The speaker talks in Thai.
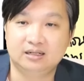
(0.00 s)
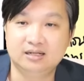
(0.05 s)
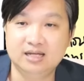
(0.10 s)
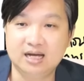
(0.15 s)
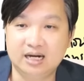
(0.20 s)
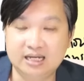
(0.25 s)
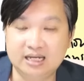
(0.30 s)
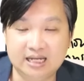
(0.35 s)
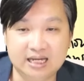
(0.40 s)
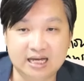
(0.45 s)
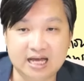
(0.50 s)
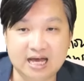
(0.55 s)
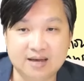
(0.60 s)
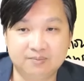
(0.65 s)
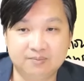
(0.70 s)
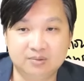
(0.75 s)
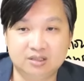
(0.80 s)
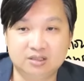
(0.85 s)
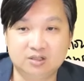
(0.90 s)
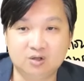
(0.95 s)
เรื่องนี้นะครั
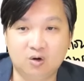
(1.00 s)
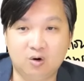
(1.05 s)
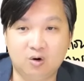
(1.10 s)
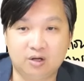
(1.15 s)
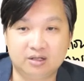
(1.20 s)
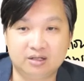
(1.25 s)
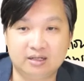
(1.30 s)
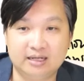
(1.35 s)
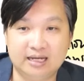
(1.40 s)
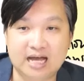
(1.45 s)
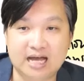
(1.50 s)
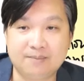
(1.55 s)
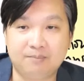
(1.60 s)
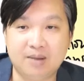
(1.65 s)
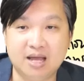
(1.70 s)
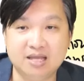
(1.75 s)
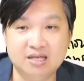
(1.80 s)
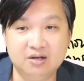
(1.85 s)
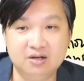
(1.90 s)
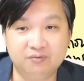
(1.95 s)
บโจทย์นะครับ
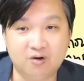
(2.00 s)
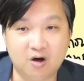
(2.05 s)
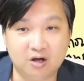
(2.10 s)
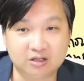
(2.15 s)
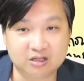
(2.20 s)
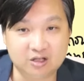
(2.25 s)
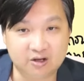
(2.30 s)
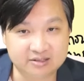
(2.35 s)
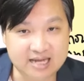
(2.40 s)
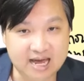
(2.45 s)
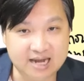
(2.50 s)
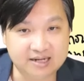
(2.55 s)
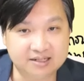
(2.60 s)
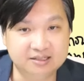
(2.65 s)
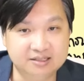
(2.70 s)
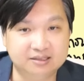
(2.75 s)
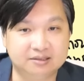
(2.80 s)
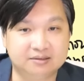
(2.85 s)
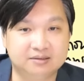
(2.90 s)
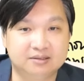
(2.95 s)
ไปยื่นฟ้องต่อศาล
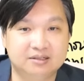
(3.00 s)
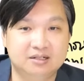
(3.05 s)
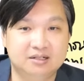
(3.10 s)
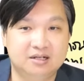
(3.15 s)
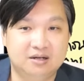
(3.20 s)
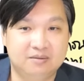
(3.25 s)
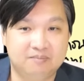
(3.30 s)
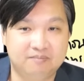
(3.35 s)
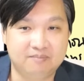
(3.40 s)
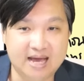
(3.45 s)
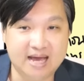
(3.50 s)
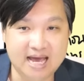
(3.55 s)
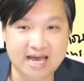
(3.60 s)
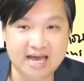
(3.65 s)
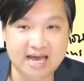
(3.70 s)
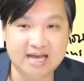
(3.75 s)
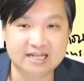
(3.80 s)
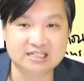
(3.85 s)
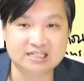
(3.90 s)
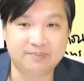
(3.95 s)
อื่น แม้
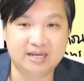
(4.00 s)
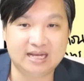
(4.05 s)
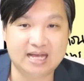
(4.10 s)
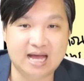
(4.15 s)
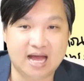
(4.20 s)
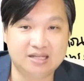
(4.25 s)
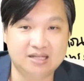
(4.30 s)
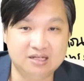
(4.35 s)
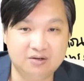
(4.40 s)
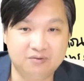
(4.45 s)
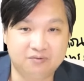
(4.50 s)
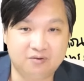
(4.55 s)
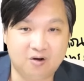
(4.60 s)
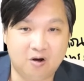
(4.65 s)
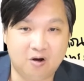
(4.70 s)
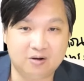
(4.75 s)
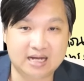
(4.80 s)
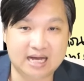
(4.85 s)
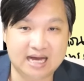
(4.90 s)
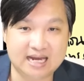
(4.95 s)
จะเป็นการยื่น
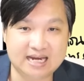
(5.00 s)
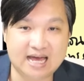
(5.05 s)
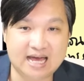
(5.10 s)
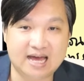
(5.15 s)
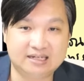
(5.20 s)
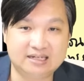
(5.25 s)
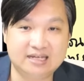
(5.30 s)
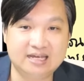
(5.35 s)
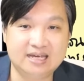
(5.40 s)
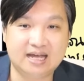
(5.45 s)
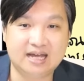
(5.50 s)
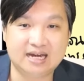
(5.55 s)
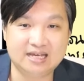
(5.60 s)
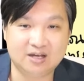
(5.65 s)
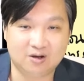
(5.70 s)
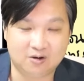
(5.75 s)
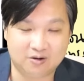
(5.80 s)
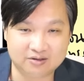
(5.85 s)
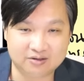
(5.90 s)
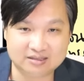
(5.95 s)
ฟ้องขณะที่ค
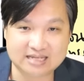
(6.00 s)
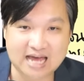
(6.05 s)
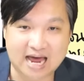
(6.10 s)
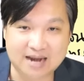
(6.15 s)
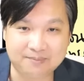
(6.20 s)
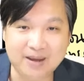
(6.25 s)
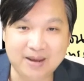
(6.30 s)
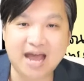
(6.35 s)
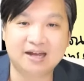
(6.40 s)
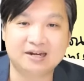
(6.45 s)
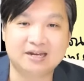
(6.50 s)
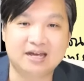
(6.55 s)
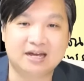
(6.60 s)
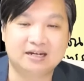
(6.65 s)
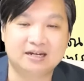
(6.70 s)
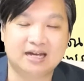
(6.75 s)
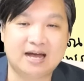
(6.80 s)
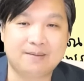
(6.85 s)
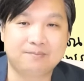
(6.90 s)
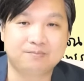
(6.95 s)
ดีของศาลแพ่งเนี่ย
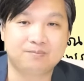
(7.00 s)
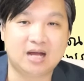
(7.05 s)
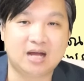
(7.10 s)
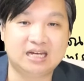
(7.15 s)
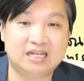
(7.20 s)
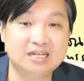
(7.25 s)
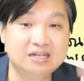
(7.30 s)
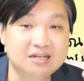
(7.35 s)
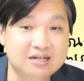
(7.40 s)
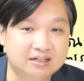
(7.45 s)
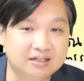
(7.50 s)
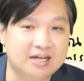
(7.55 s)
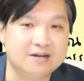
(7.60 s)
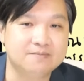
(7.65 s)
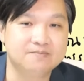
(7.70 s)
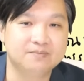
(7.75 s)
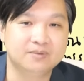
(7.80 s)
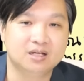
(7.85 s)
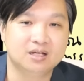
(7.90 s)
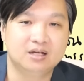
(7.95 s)
นะครับคดีที่1เนี่ย
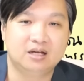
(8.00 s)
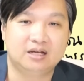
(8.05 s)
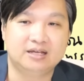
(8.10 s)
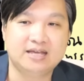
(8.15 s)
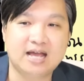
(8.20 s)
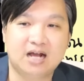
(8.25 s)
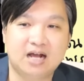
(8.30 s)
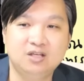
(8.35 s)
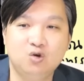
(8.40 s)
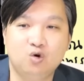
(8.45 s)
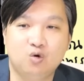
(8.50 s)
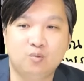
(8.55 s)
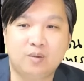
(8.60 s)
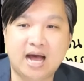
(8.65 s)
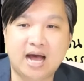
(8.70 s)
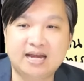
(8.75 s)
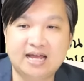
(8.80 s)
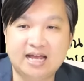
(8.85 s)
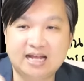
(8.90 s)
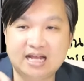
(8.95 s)
ยังอยู่
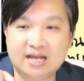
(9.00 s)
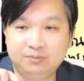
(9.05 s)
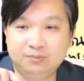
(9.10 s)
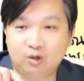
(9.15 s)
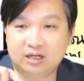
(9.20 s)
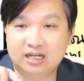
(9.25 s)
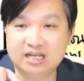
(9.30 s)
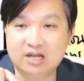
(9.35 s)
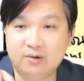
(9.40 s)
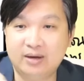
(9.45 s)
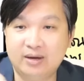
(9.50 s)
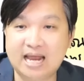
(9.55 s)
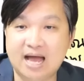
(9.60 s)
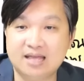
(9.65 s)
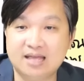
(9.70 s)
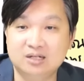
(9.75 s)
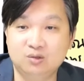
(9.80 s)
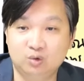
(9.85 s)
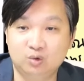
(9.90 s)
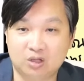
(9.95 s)
ภายในกำหนดระยะเวลา
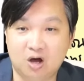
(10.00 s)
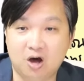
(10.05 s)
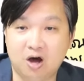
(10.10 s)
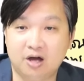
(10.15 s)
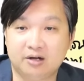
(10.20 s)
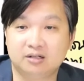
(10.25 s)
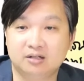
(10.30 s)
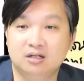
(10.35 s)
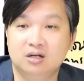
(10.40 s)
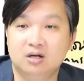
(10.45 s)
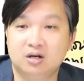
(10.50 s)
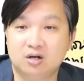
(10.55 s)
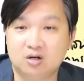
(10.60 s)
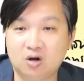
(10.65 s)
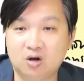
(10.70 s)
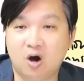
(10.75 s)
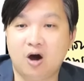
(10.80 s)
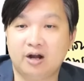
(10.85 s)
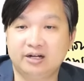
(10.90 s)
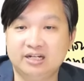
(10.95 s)
ยื่นอุทธรณ์
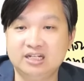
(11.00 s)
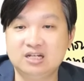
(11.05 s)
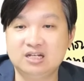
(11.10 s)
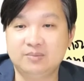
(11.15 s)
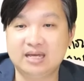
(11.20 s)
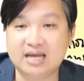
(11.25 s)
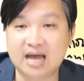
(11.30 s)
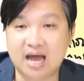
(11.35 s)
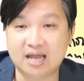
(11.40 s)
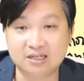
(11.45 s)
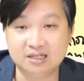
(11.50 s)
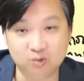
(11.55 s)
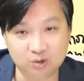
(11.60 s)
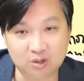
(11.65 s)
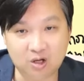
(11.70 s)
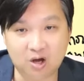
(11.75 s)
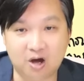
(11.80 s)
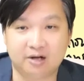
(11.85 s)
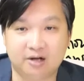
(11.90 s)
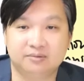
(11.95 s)
ก่อนที่จะมีการยื่น
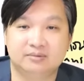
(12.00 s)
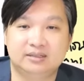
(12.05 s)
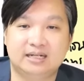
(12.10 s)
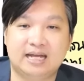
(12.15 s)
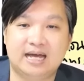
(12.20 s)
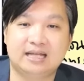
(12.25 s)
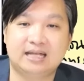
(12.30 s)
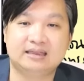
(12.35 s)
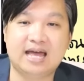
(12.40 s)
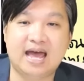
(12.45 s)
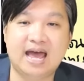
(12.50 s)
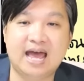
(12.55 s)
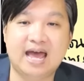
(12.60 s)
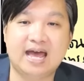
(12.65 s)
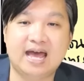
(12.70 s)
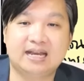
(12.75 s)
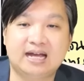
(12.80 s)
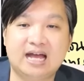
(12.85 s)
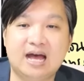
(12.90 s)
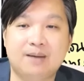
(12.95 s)
อุทธรณ์นะแต่
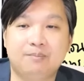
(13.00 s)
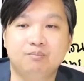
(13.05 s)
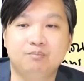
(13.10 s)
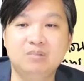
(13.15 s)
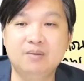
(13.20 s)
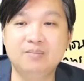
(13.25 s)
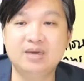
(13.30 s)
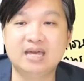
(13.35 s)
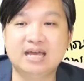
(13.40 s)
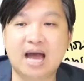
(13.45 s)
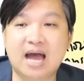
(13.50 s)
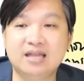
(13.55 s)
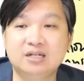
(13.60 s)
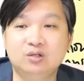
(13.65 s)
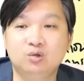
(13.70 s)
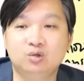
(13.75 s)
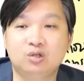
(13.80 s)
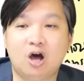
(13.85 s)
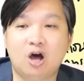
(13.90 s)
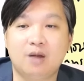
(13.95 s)
นะครับเมื่อมีการ
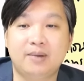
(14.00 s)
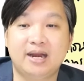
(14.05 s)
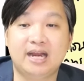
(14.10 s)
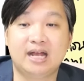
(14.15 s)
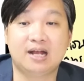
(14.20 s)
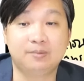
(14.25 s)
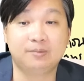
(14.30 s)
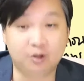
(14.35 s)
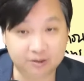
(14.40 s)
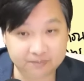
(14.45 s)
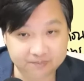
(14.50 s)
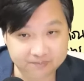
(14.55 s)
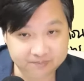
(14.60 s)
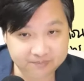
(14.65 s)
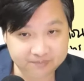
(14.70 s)
ยื่นอุทธรณ์ภายในกำหนด